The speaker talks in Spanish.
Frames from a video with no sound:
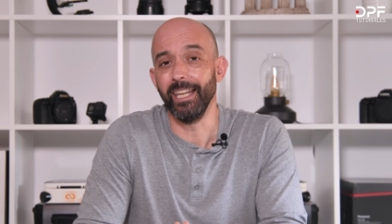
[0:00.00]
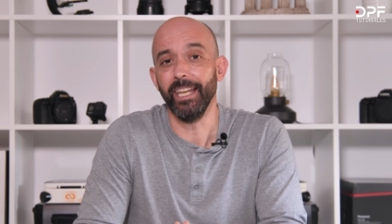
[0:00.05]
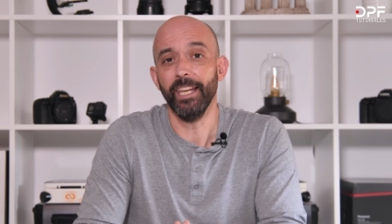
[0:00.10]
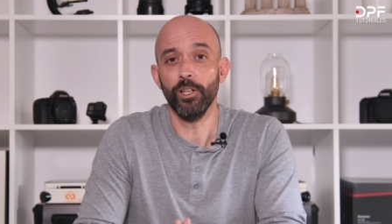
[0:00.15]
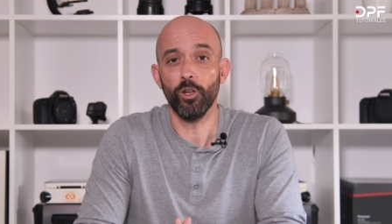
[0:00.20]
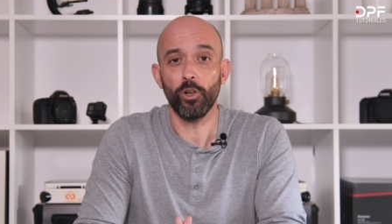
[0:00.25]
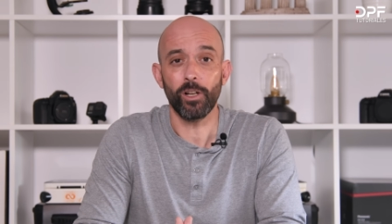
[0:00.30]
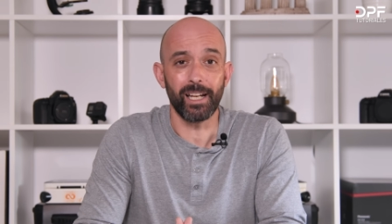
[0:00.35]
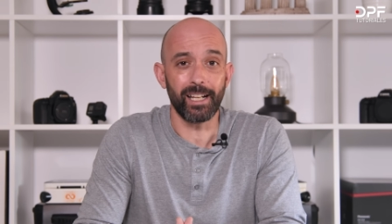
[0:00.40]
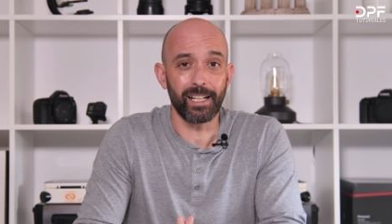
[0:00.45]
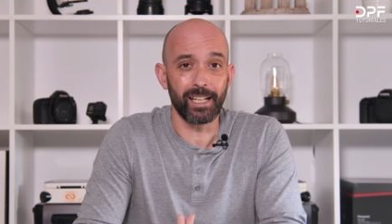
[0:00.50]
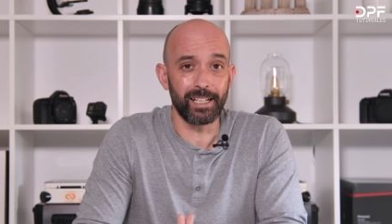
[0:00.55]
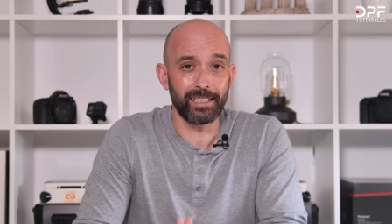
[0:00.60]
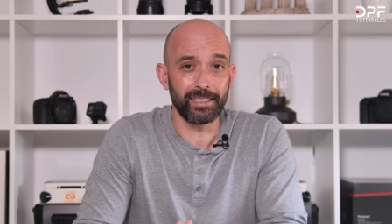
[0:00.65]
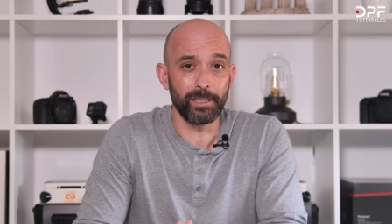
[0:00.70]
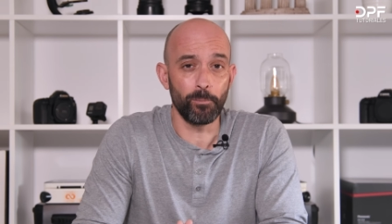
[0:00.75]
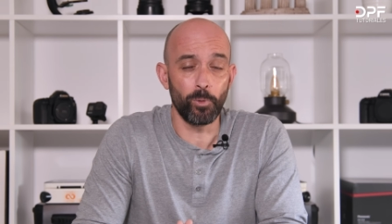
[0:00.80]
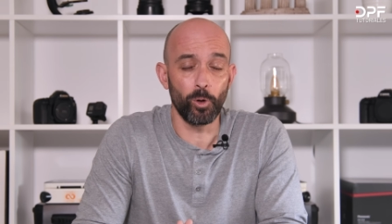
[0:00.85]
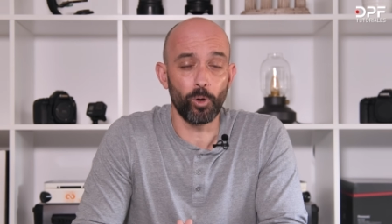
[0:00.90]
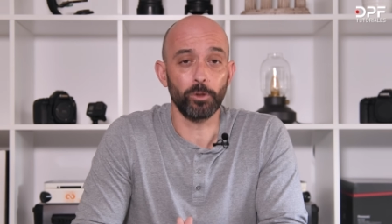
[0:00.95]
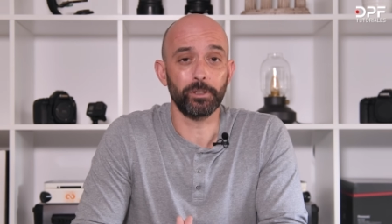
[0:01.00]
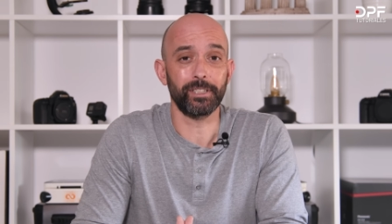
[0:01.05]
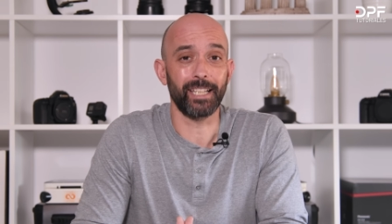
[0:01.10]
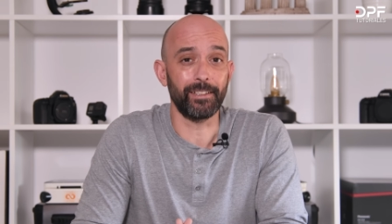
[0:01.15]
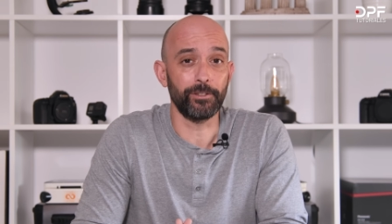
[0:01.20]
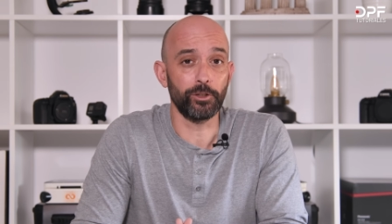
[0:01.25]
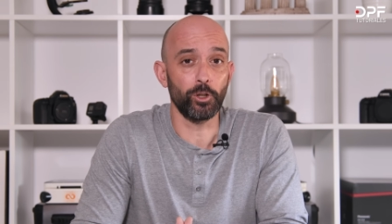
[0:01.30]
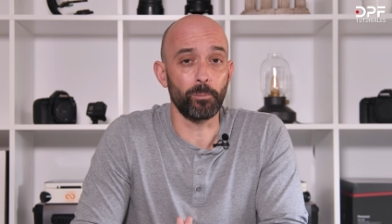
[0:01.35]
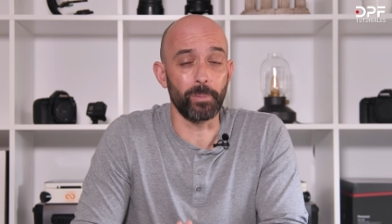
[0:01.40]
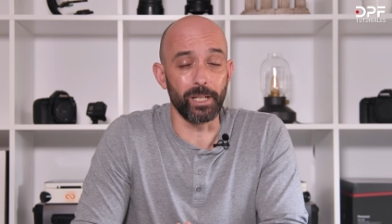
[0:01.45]
y no cargar tampoco
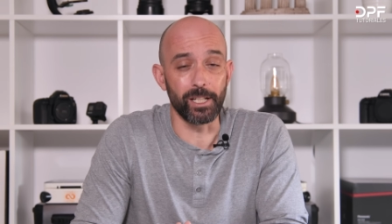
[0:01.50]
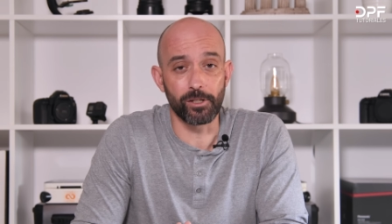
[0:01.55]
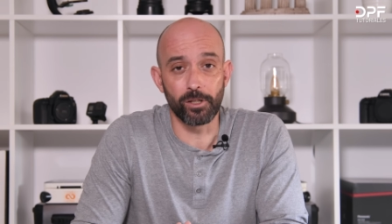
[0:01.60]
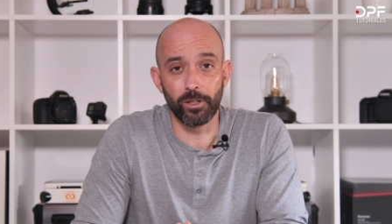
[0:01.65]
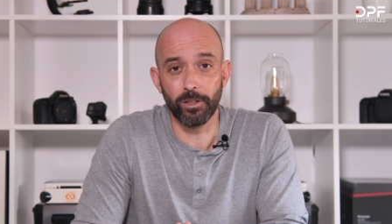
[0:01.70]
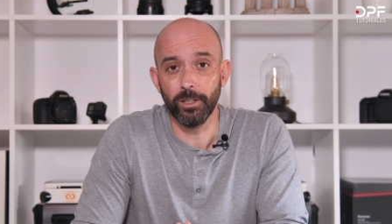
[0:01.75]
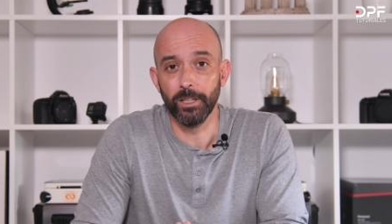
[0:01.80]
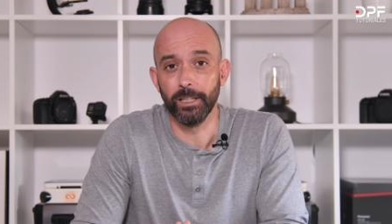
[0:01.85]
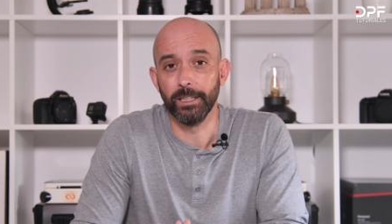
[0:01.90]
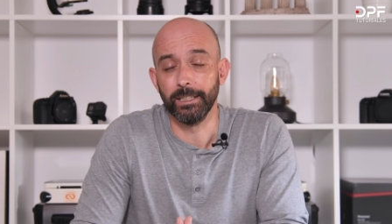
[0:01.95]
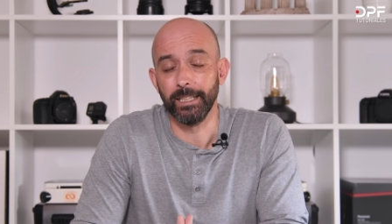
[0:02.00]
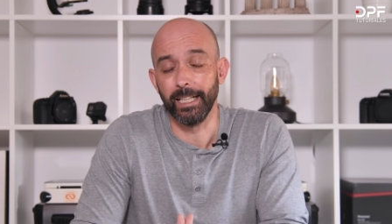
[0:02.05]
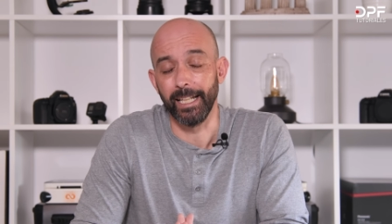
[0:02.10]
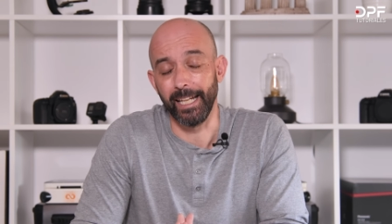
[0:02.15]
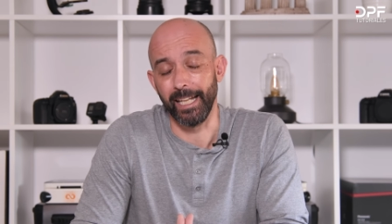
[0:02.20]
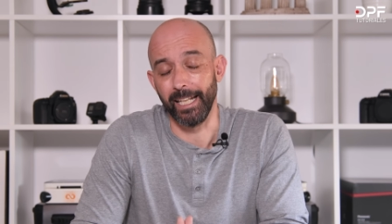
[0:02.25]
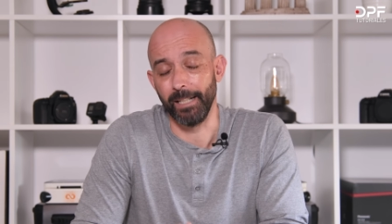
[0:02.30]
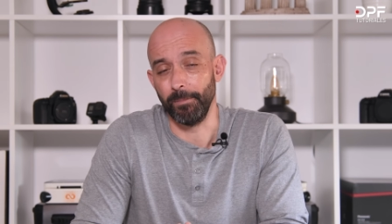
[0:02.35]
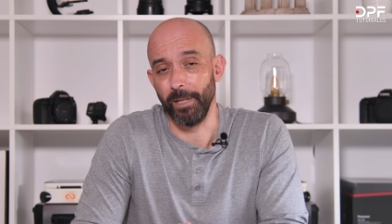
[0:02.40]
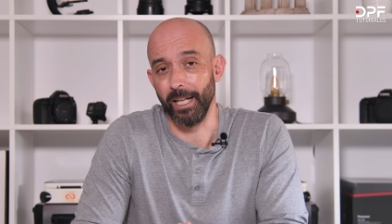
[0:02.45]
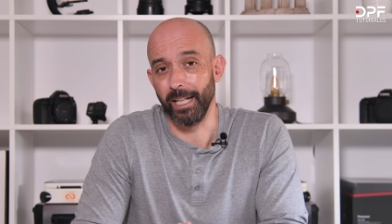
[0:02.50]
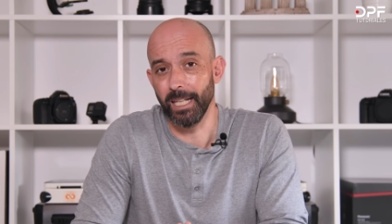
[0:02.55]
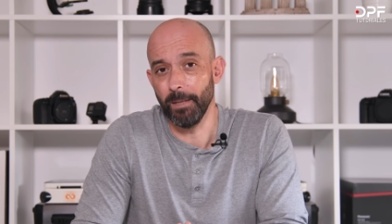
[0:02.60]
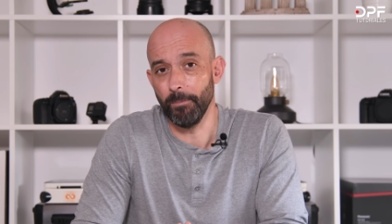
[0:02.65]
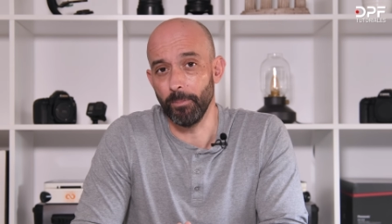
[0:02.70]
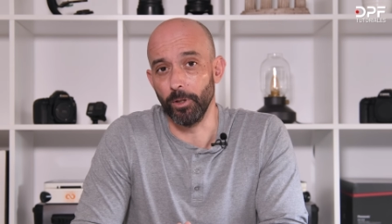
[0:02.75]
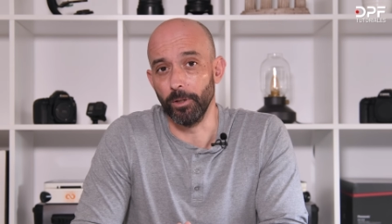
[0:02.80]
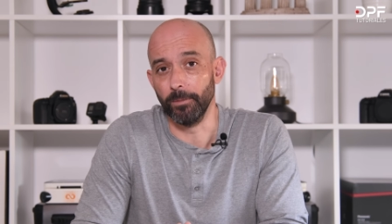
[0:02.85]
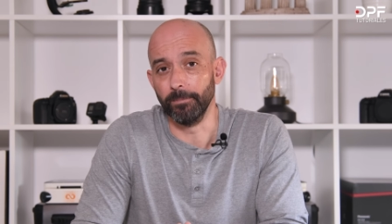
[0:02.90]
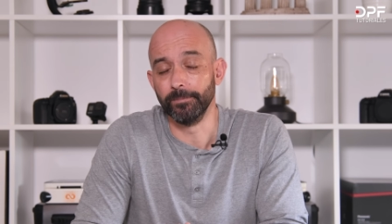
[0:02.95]
tanto peso en mi
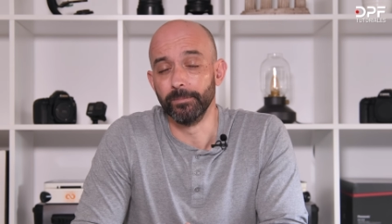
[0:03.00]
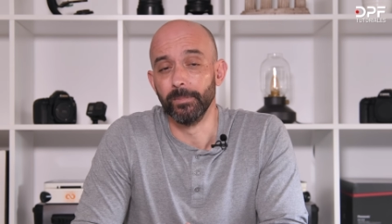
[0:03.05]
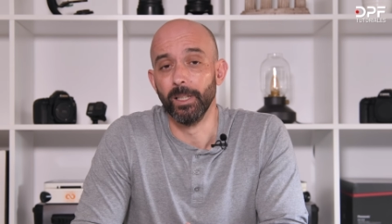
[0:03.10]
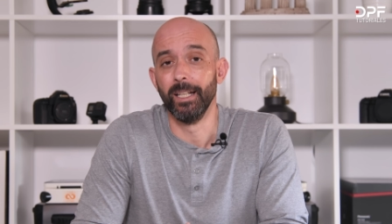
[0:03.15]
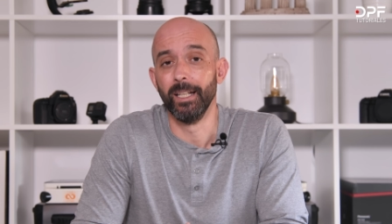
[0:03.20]
equipo.